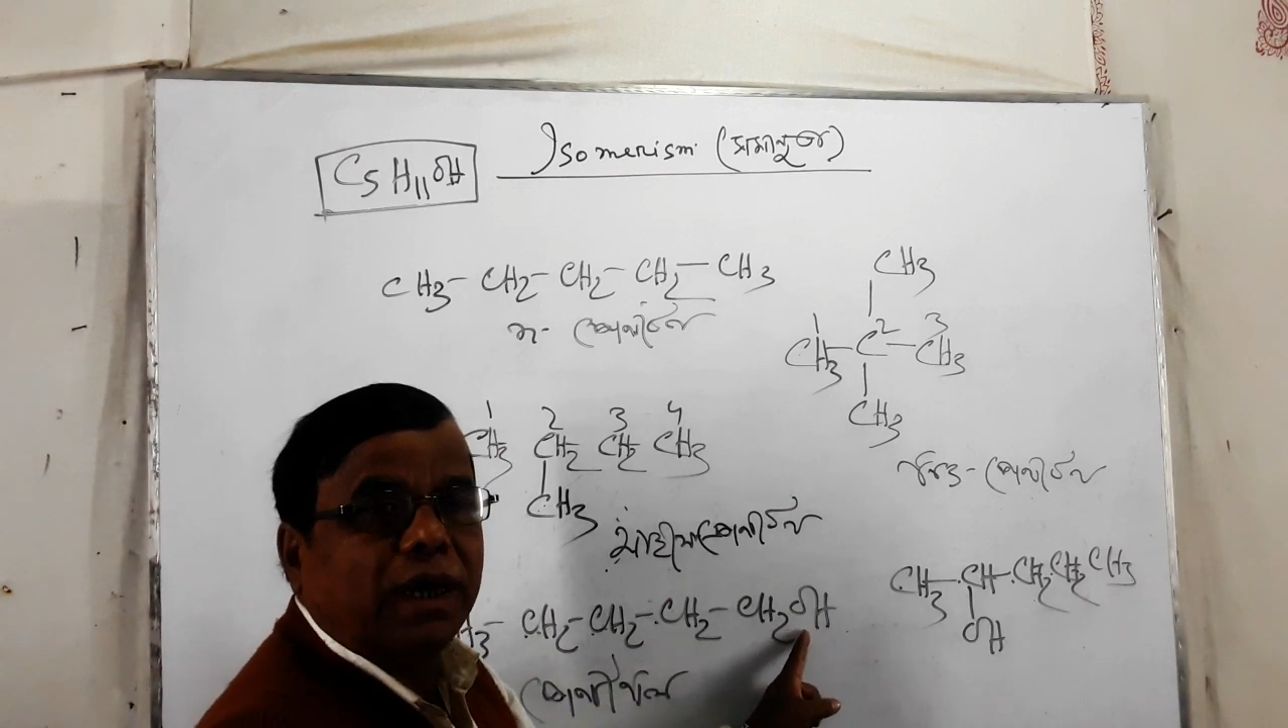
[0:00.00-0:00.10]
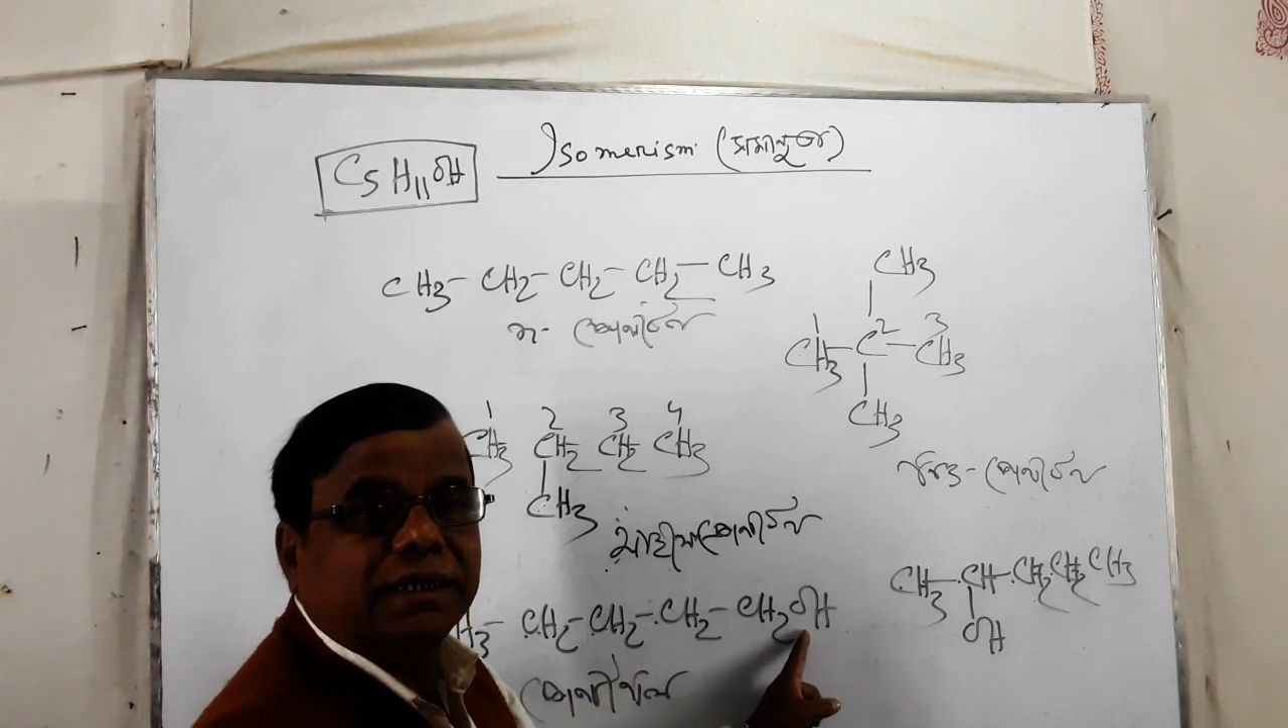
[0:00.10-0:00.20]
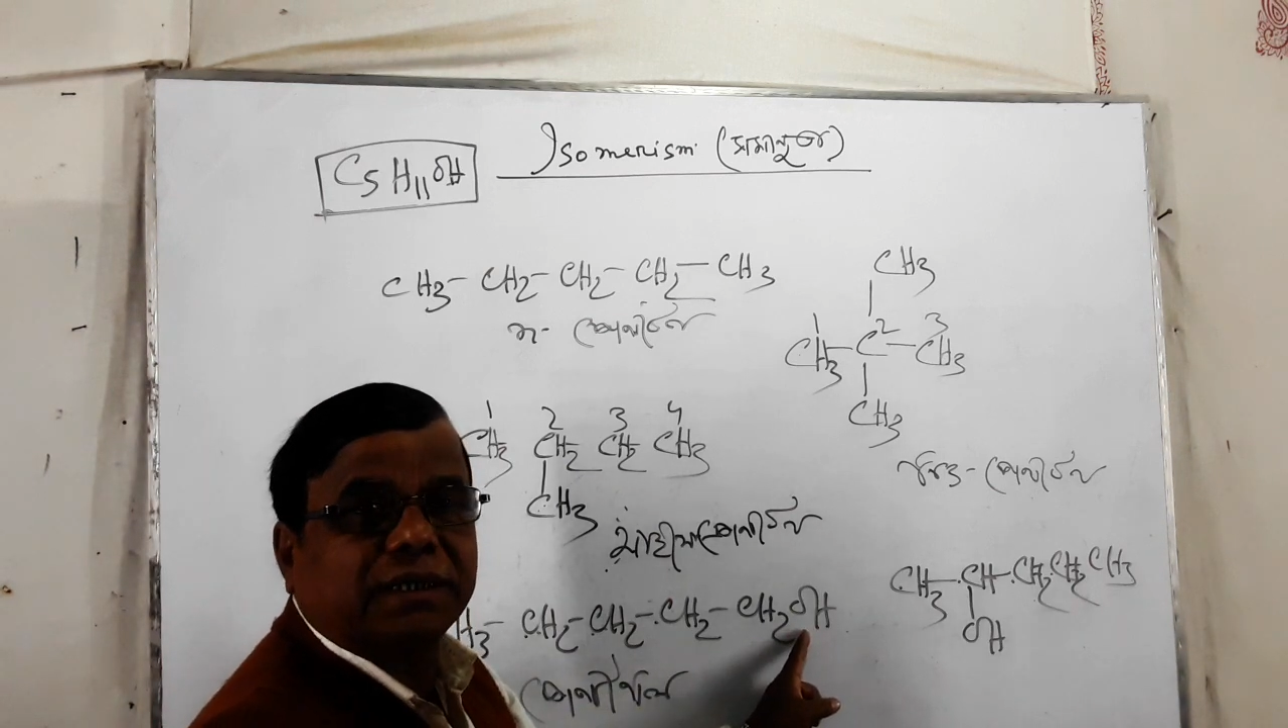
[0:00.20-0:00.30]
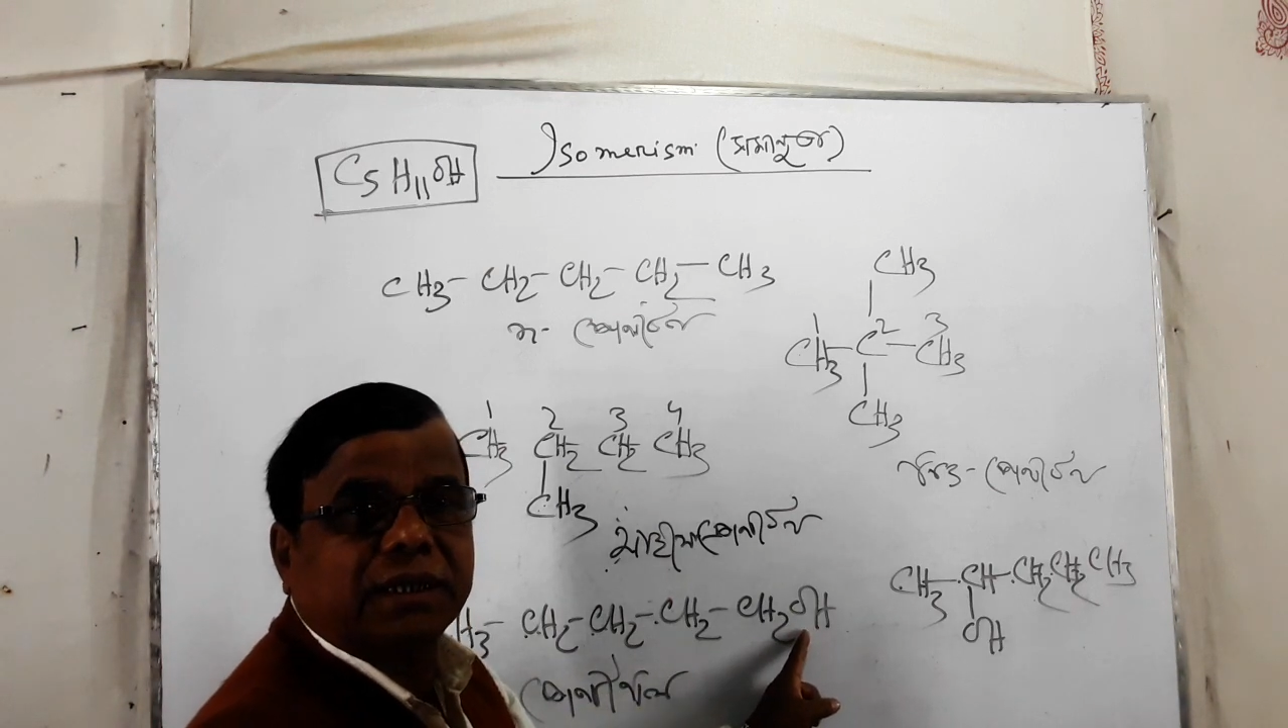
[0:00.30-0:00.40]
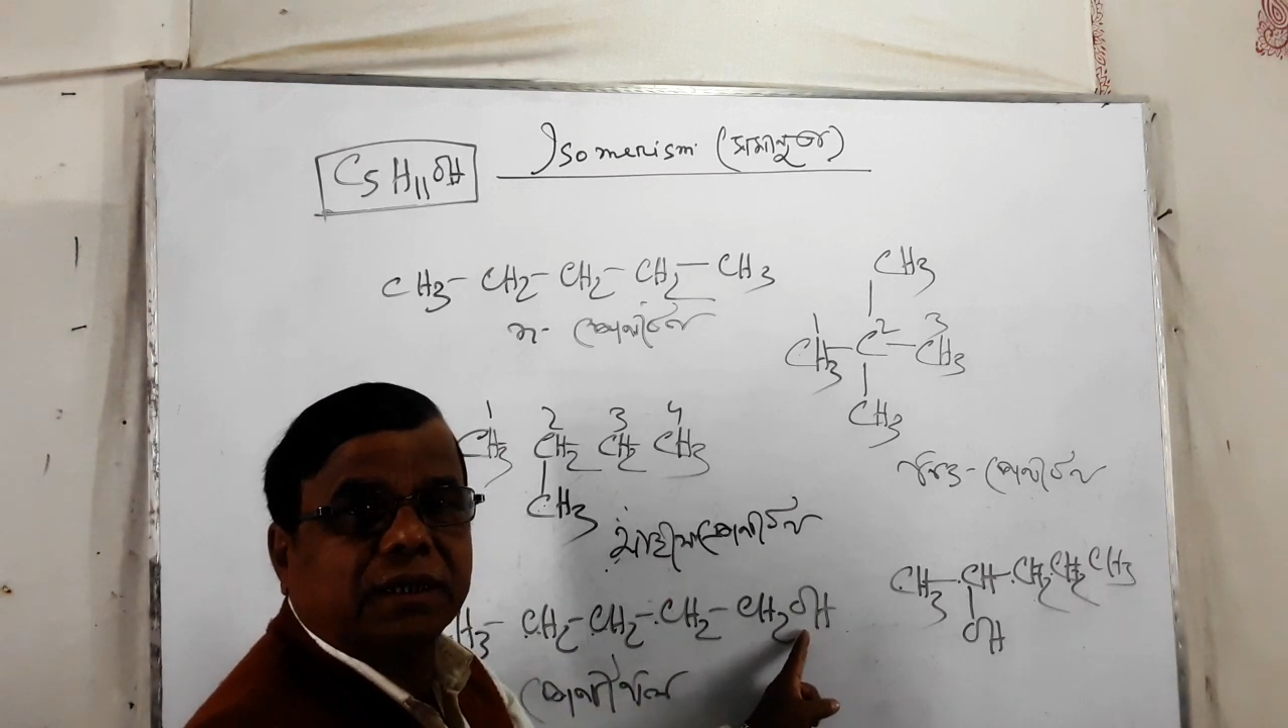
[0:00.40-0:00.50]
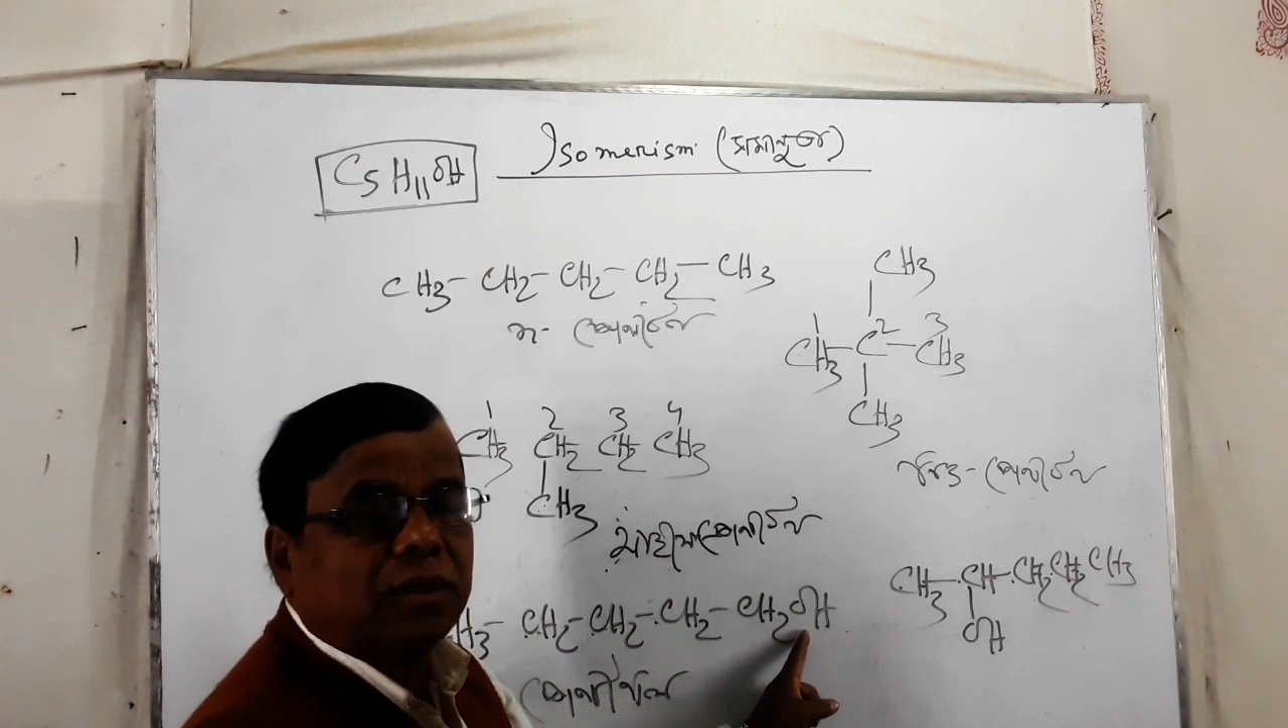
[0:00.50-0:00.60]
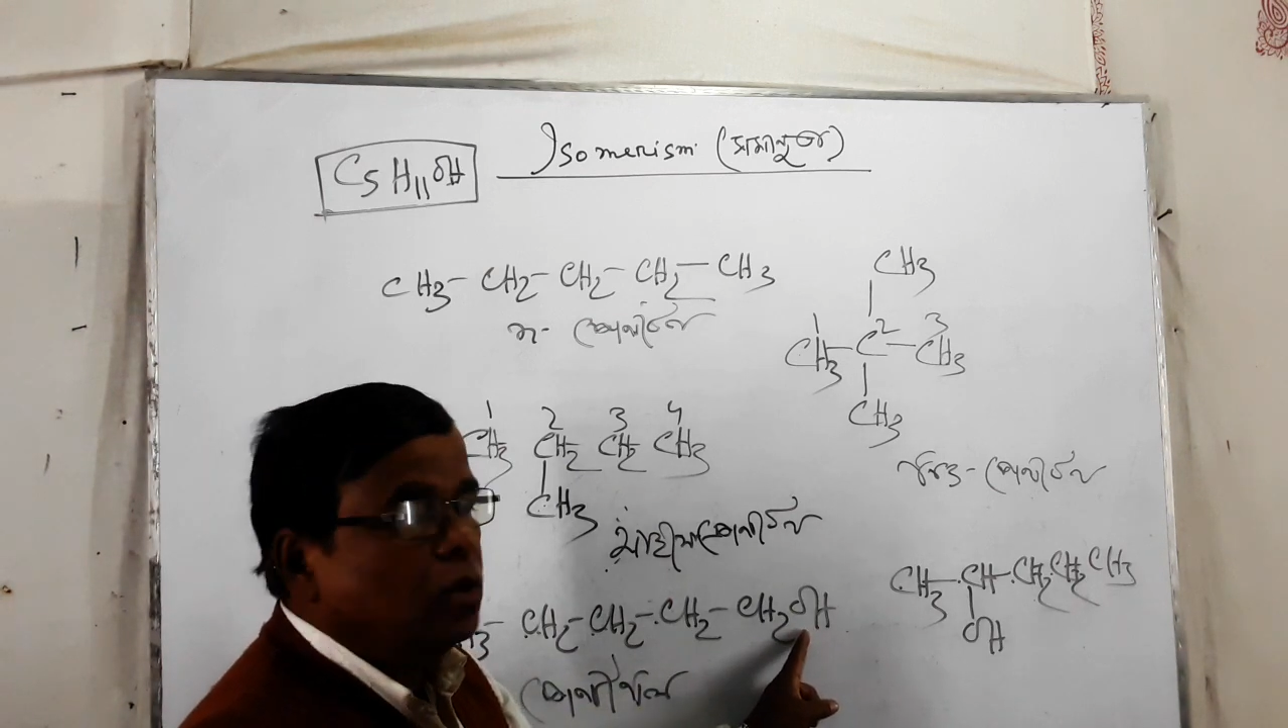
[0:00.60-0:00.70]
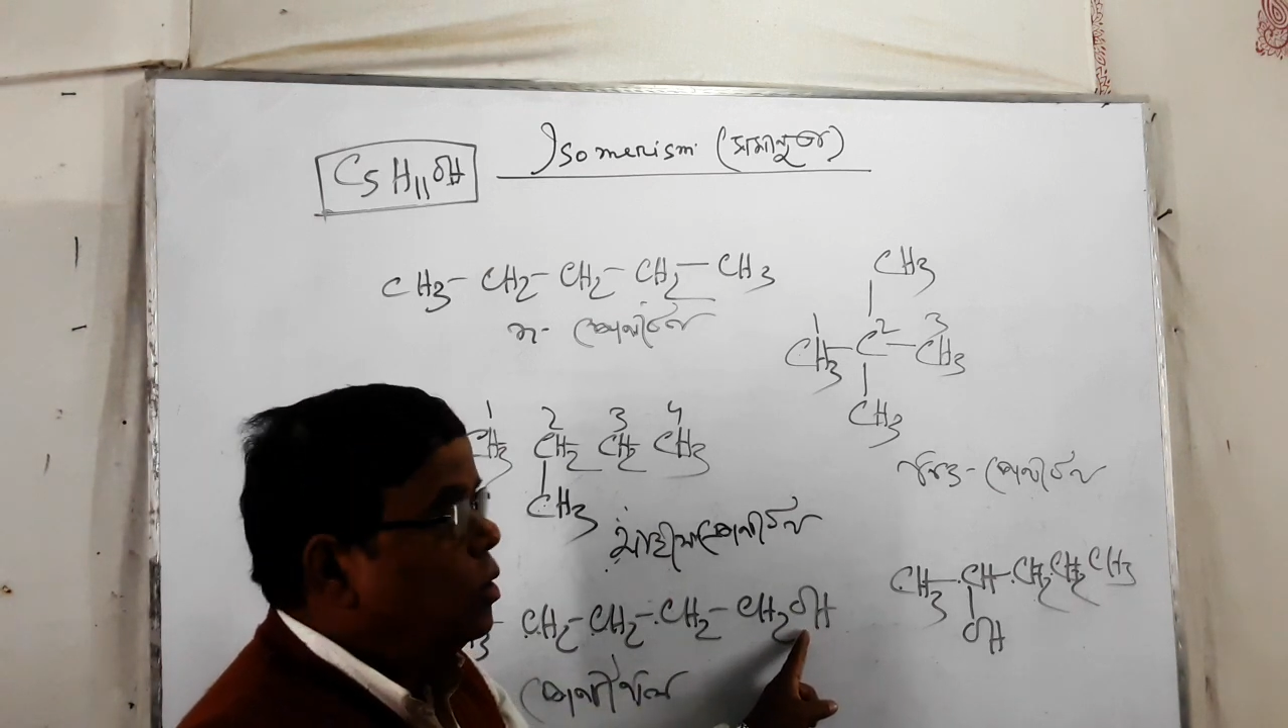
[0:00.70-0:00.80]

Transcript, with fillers: ওয়েজ OH,